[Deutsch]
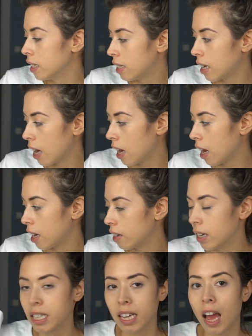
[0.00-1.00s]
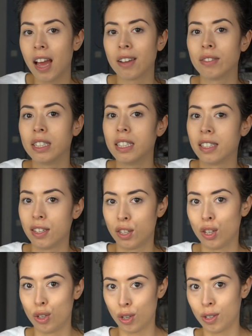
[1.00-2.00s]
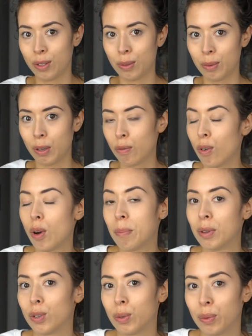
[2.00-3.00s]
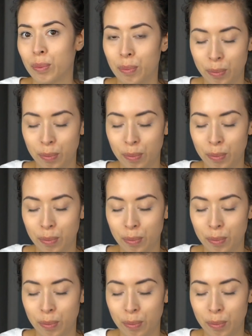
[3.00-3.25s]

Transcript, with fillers: dann tragen wir diese T-Shirts. Ich freue mich schon.